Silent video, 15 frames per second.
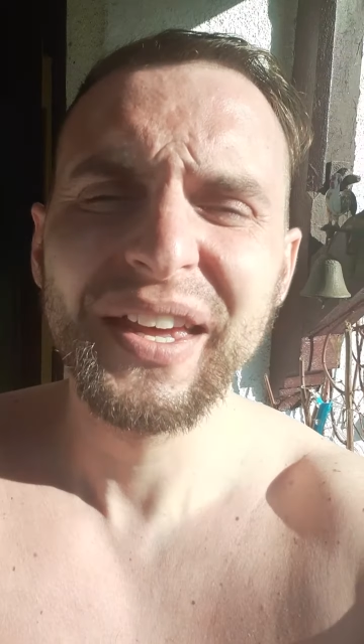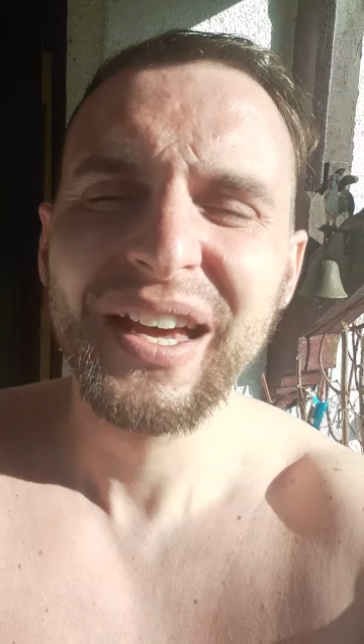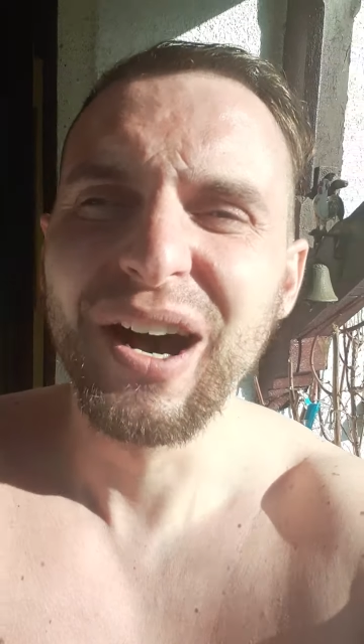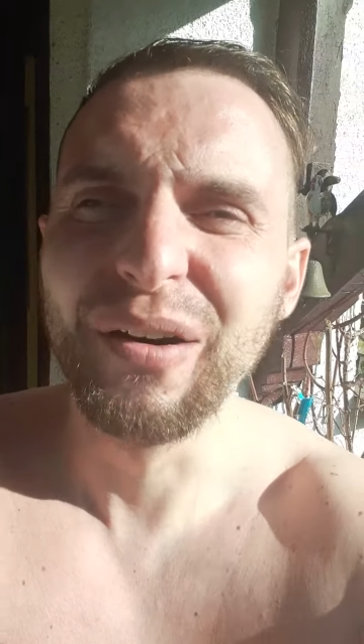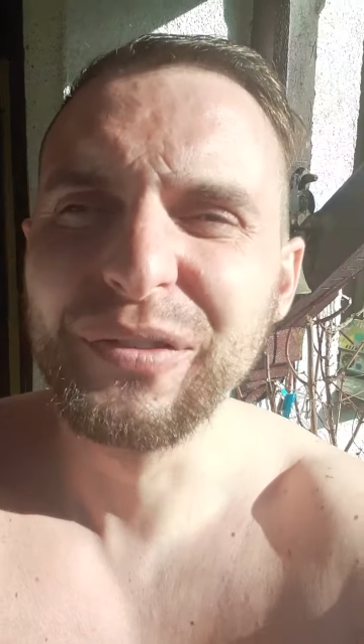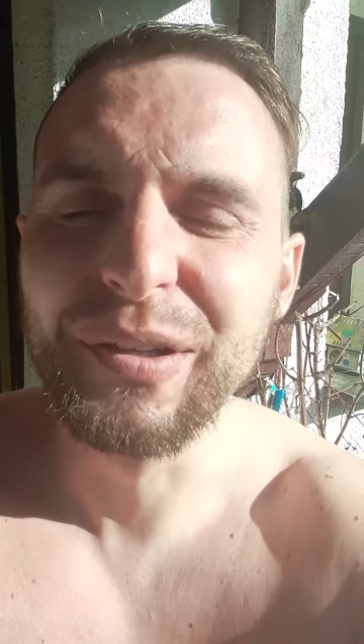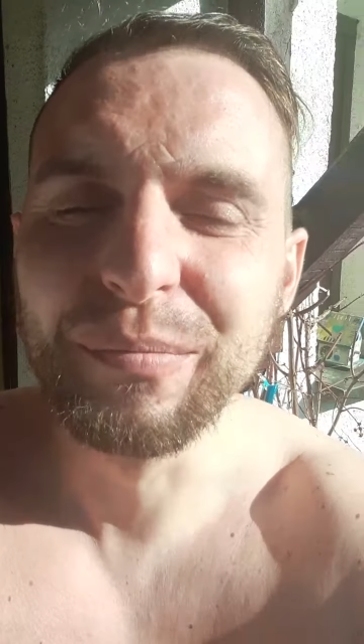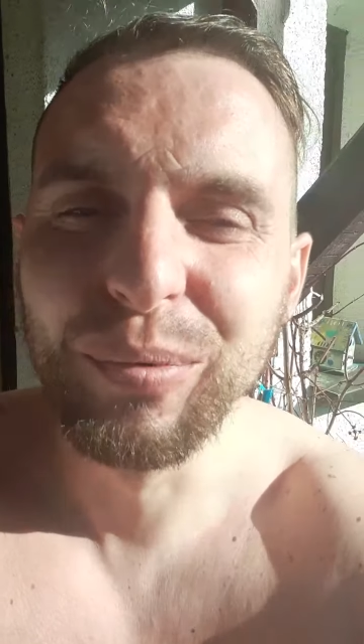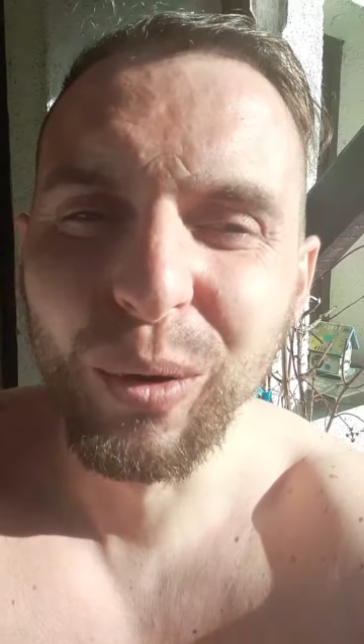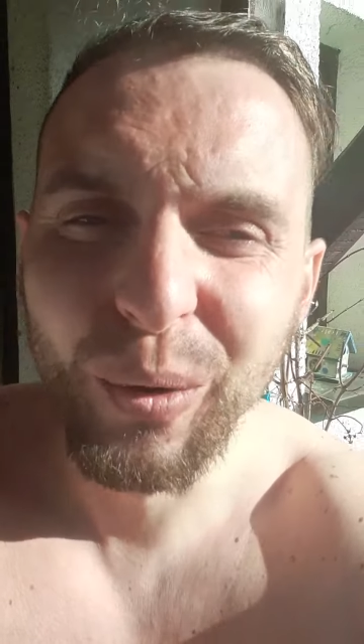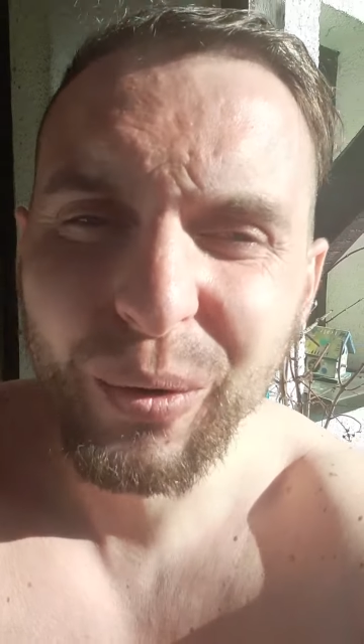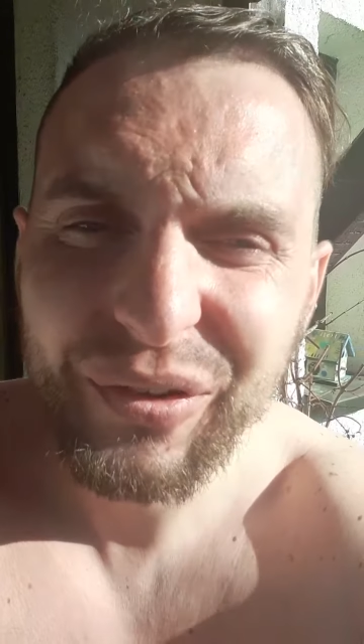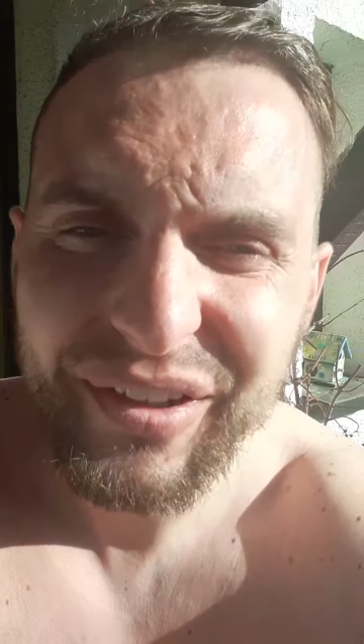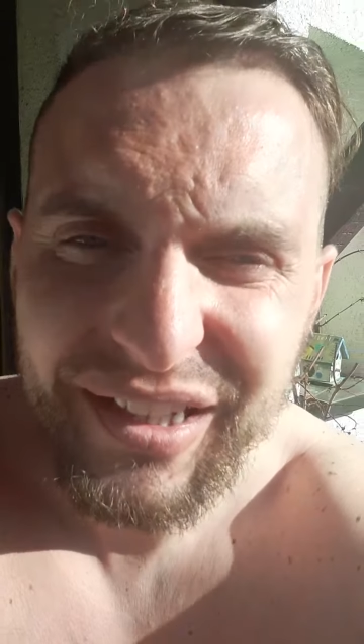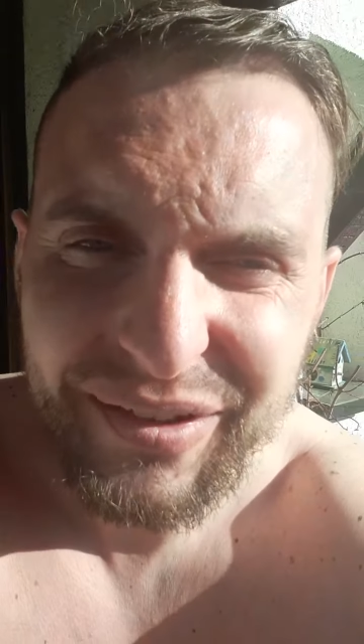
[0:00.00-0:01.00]
auf die
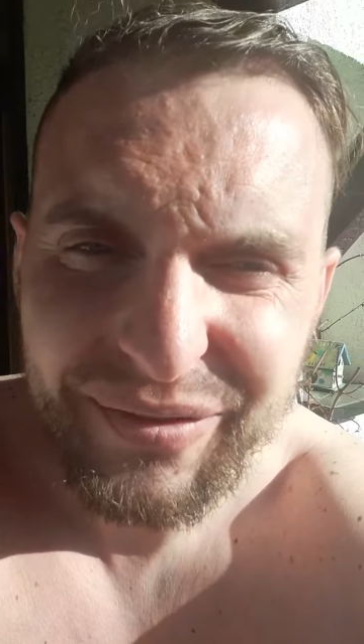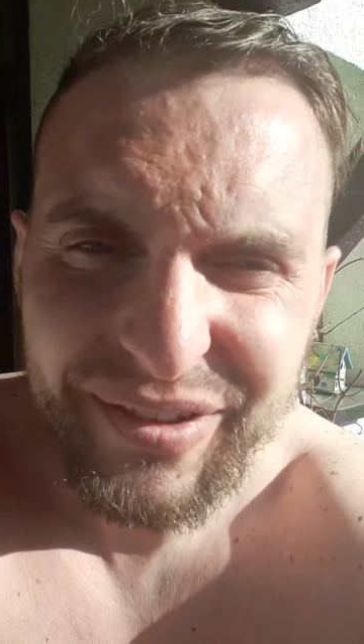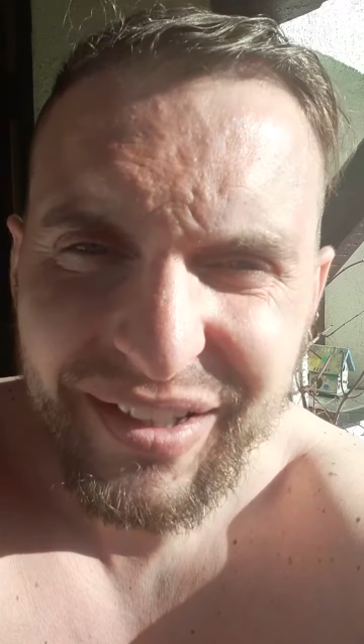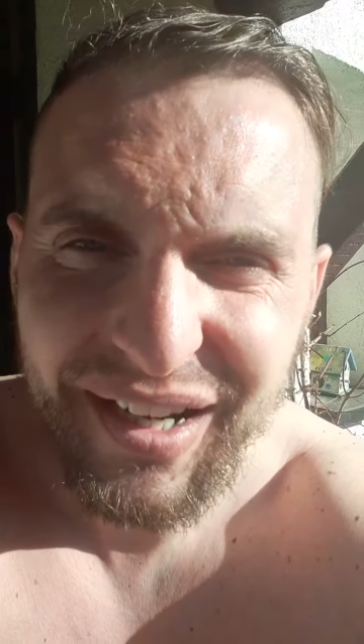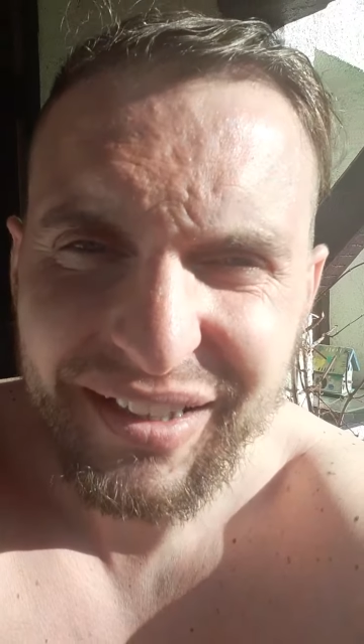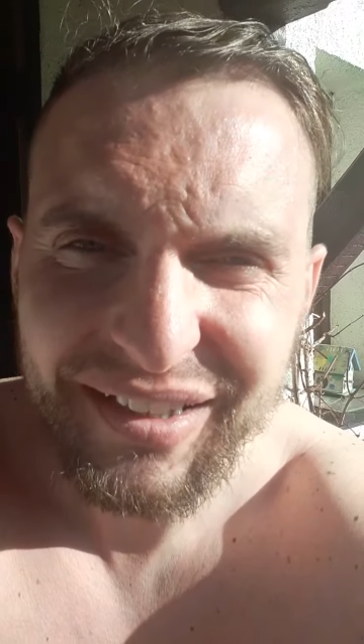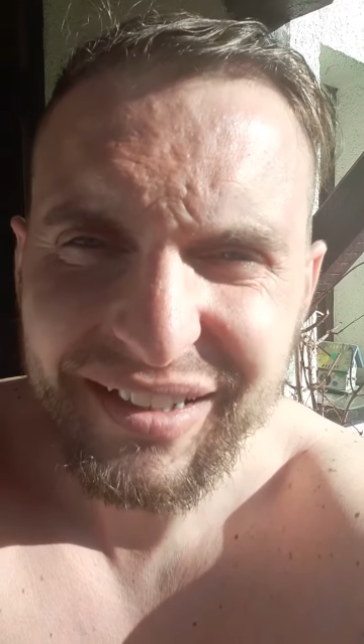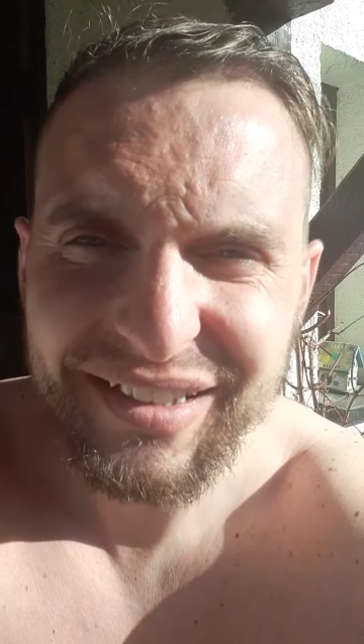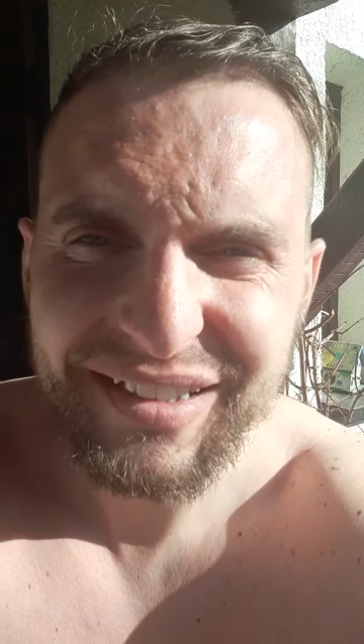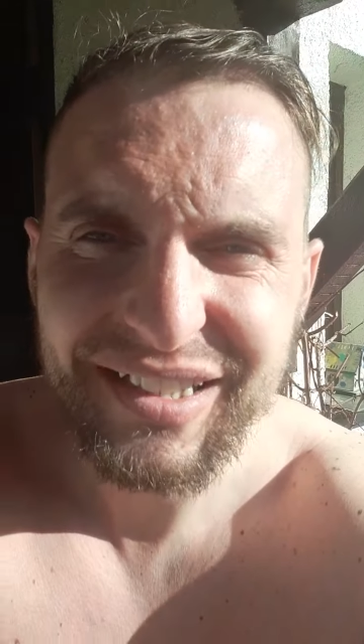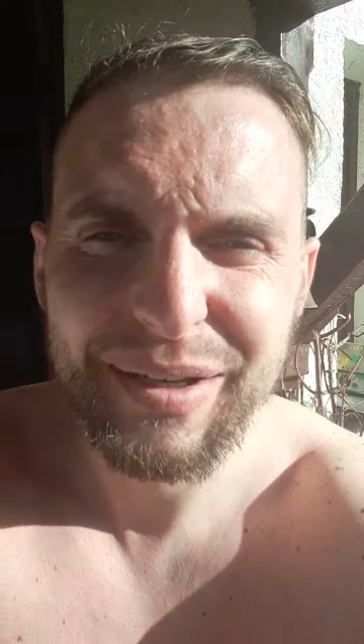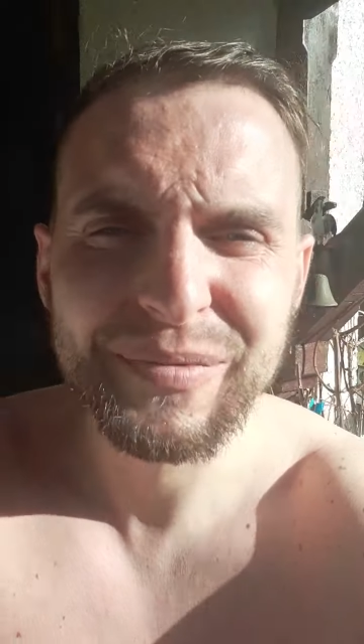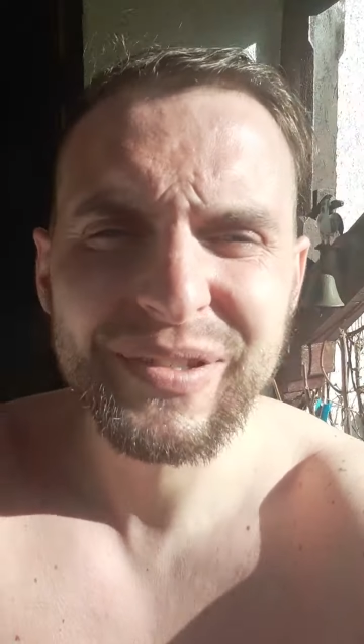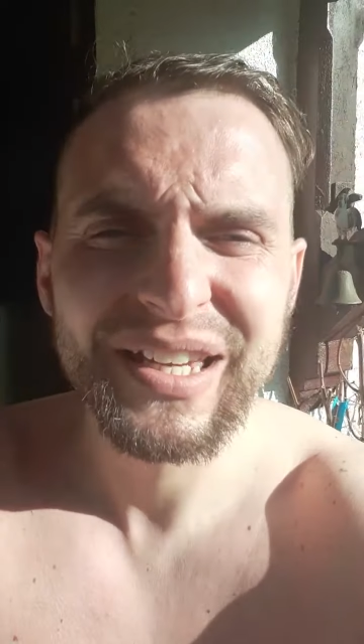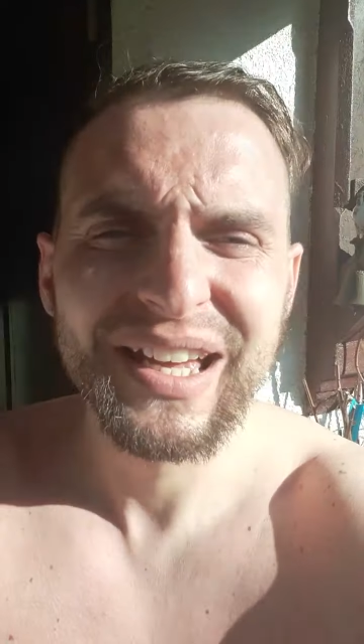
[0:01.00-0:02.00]
positive Seite des
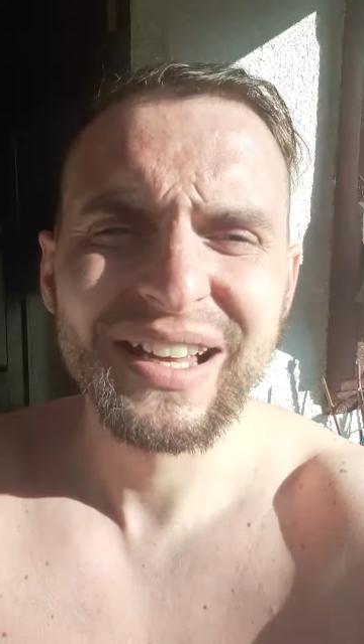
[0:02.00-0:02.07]
Lebens.